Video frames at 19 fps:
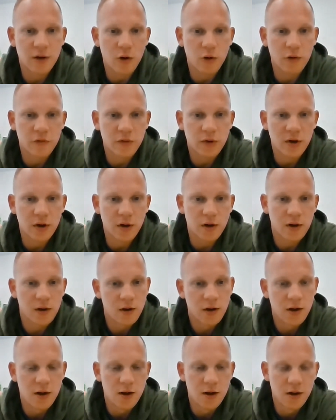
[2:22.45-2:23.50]
Auftakt
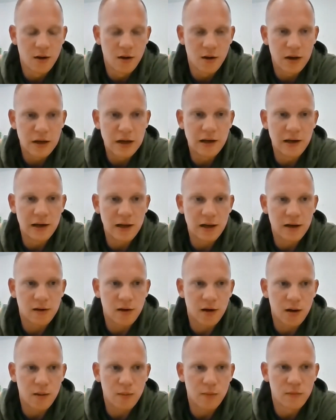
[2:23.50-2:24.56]
hingelegt
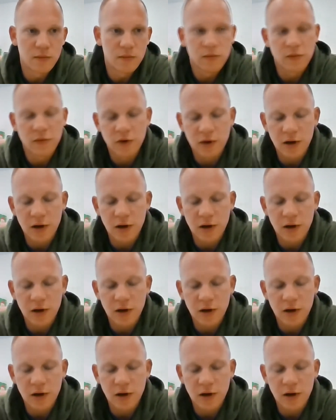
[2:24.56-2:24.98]
haben.